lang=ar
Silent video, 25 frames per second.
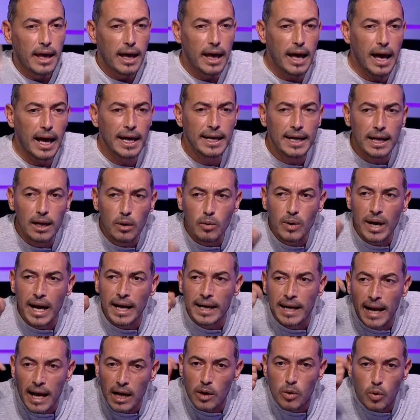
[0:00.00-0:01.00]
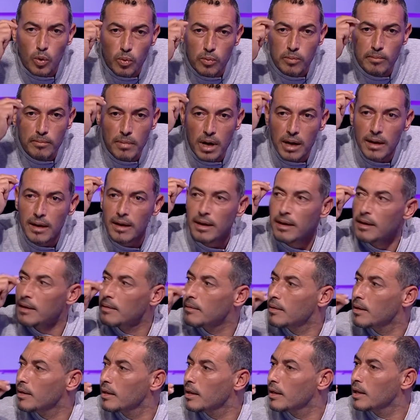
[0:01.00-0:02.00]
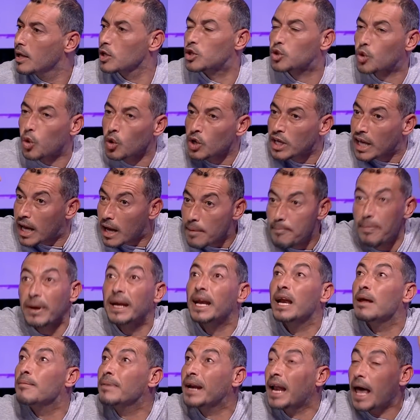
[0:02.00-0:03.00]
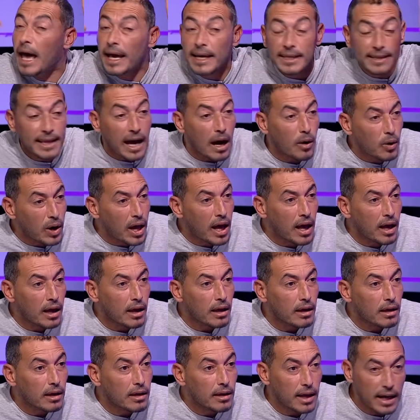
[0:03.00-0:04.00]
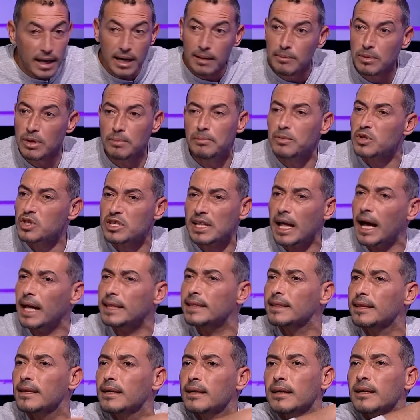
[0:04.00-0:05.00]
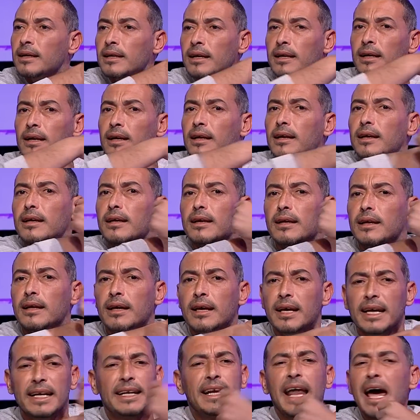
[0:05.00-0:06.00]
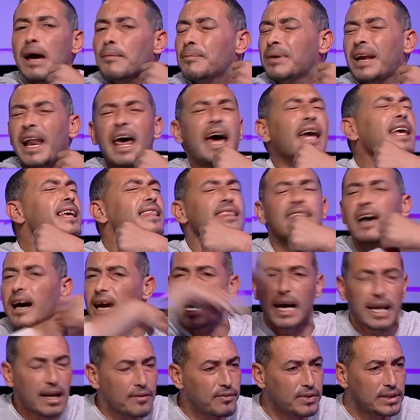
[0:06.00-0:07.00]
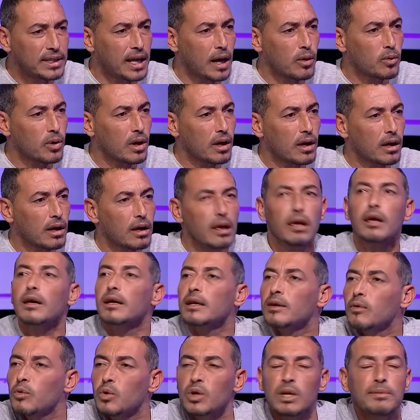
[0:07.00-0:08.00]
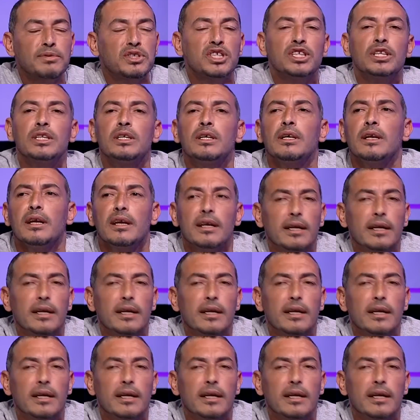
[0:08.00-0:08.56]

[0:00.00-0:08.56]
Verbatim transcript: احنا لو كان نلقوا شكون يقبلنا من اي دوله انا مستعد أنا نعمل اي ثغره في الدوله ونمشي